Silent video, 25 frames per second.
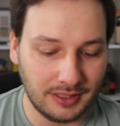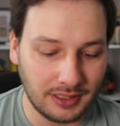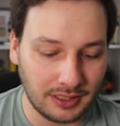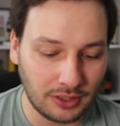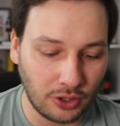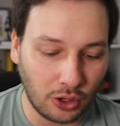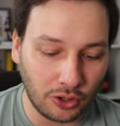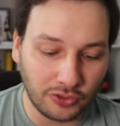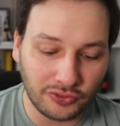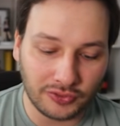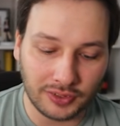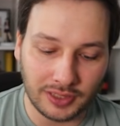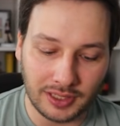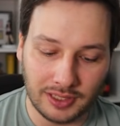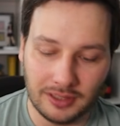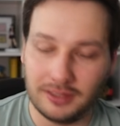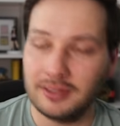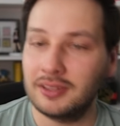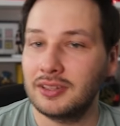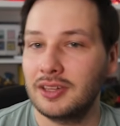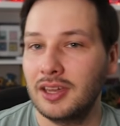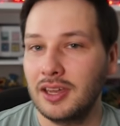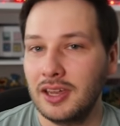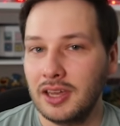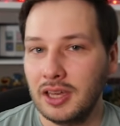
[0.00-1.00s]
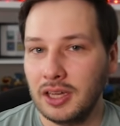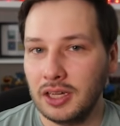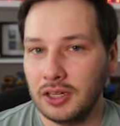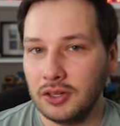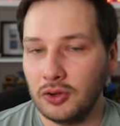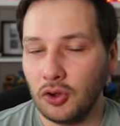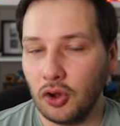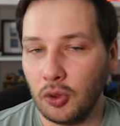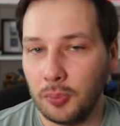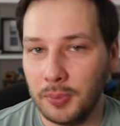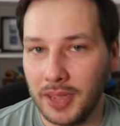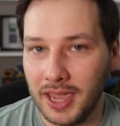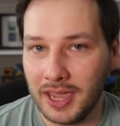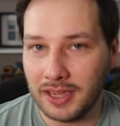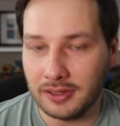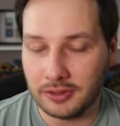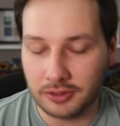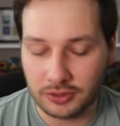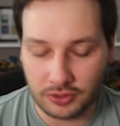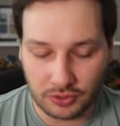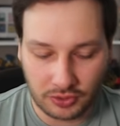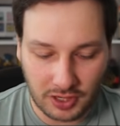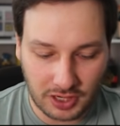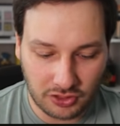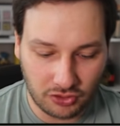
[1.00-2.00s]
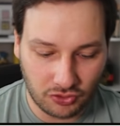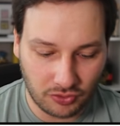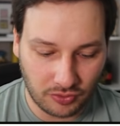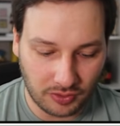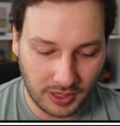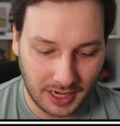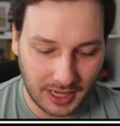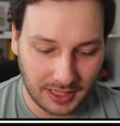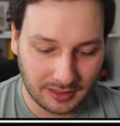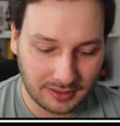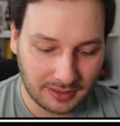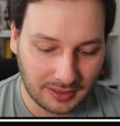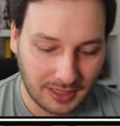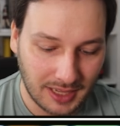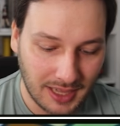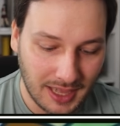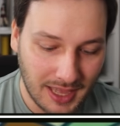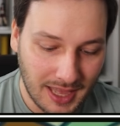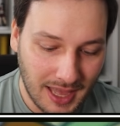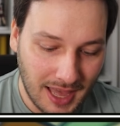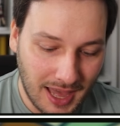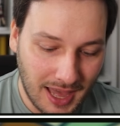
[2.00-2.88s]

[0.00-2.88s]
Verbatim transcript: sich hoffentlich noch mehr Illustration Rares.